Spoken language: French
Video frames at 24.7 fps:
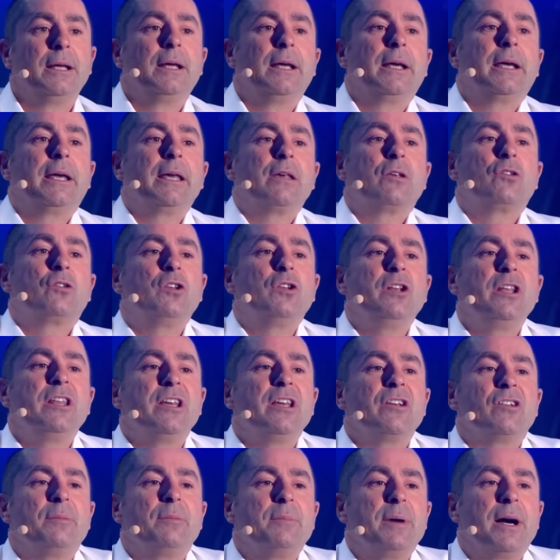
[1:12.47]
Qu'est-ce que je
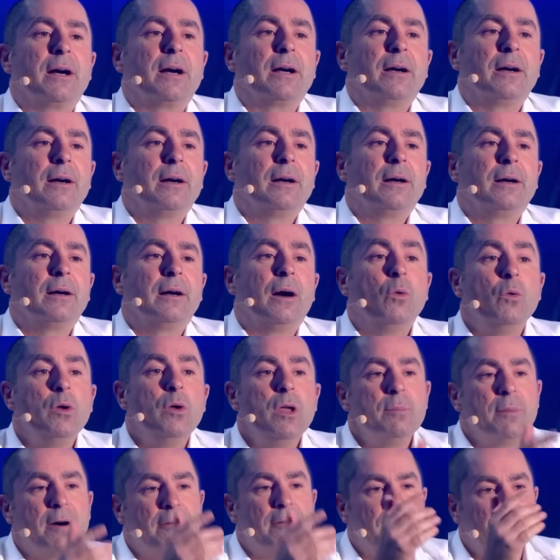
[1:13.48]
disais, Jean-Marc ah
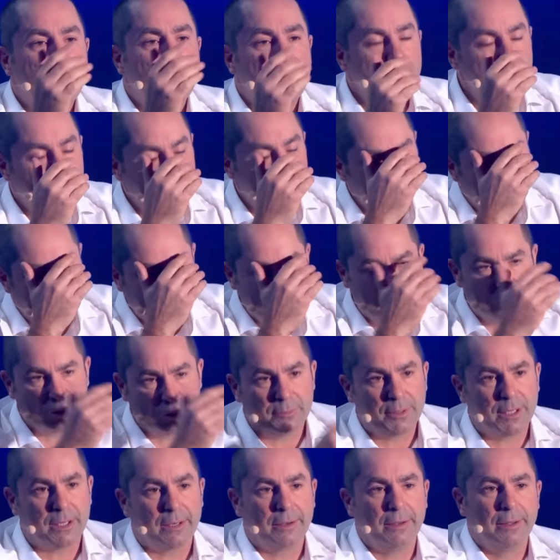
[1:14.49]
oui, ma femme, putain, je
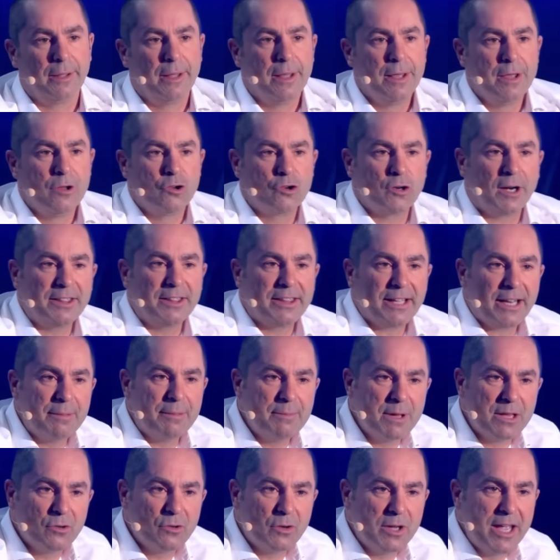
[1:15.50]
marre. Je rentre à la
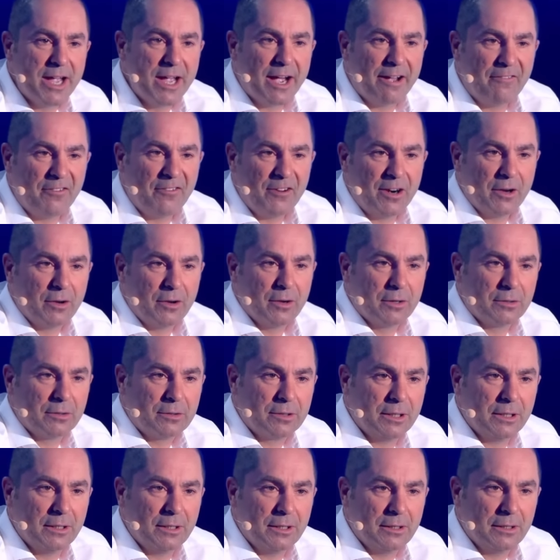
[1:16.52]
maison hier, elle fait la gueule, tu
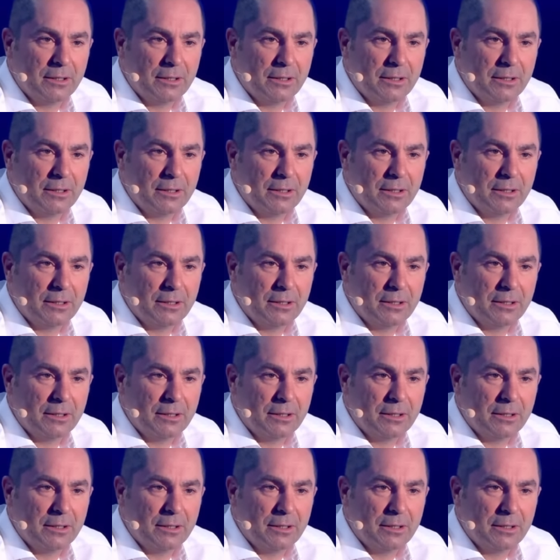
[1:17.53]
sais.